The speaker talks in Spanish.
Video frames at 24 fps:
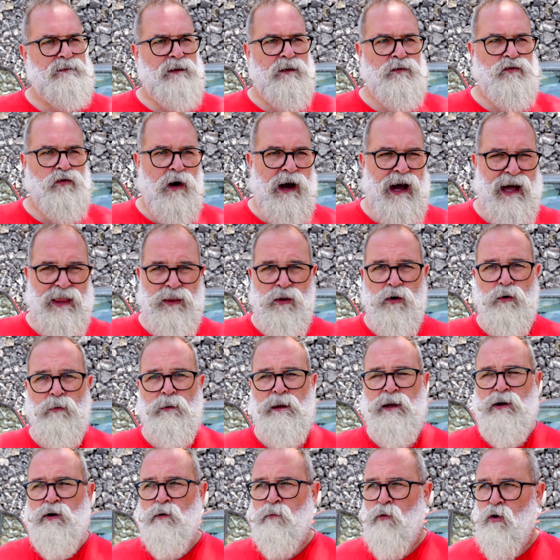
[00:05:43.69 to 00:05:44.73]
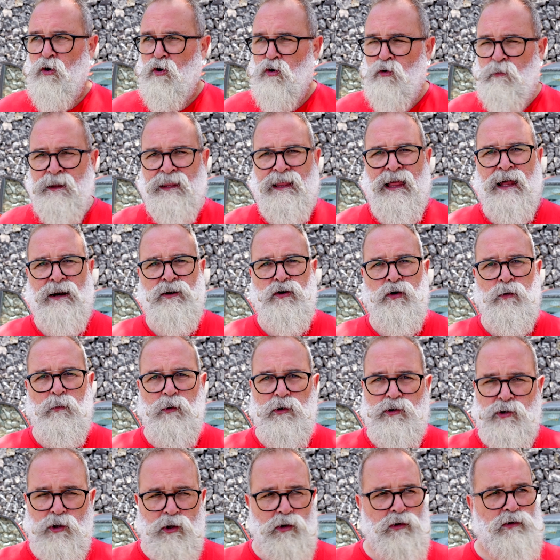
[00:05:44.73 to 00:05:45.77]
tanto Adobe como Luminar
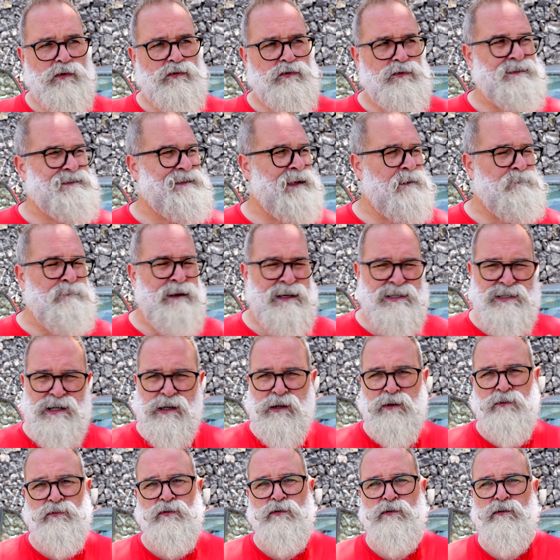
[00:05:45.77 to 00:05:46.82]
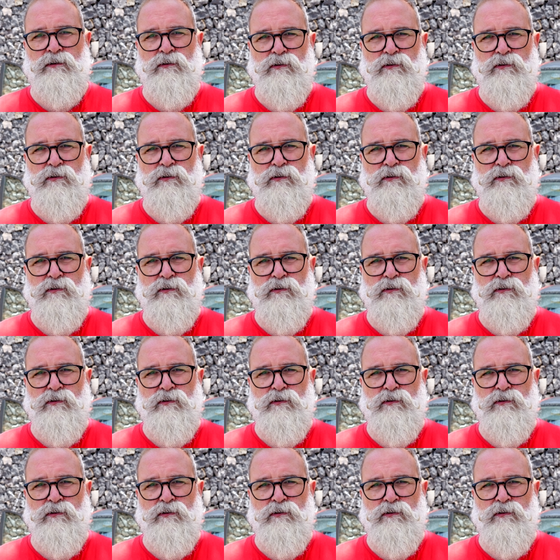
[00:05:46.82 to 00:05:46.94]
como todos no están machacando